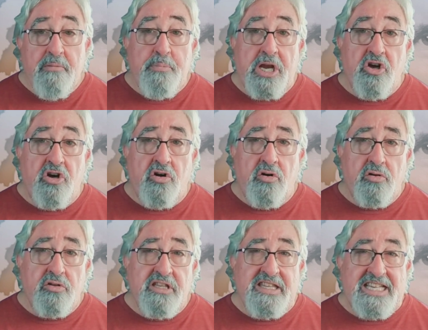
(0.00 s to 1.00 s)

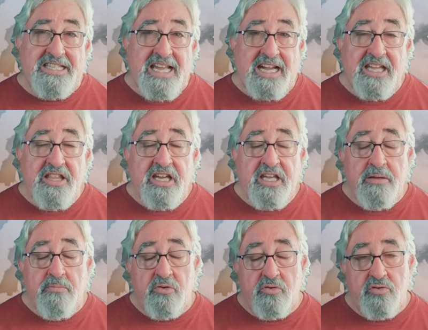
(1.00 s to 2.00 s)
Pero desde aquí
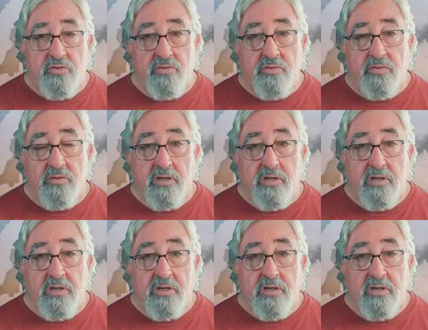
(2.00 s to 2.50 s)
dijimos